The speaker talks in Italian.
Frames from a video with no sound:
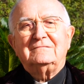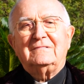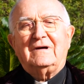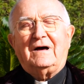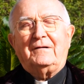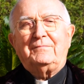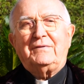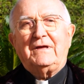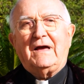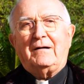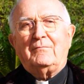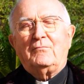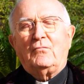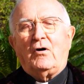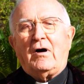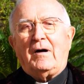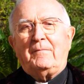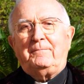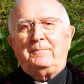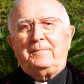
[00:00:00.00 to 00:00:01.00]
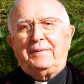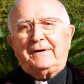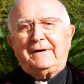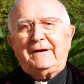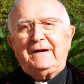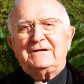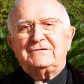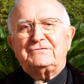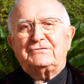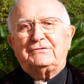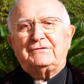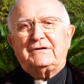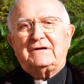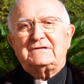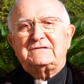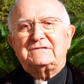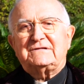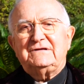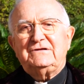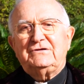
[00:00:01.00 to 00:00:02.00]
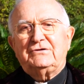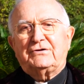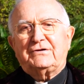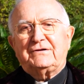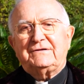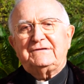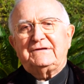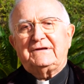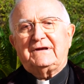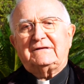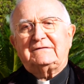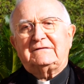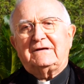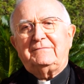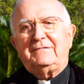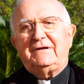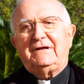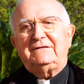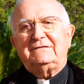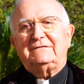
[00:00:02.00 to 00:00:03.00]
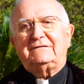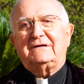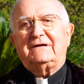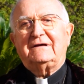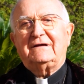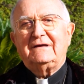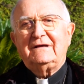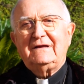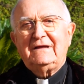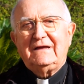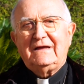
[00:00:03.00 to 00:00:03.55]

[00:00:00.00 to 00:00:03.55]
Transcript: abbiamo appreso dal Signore direttamente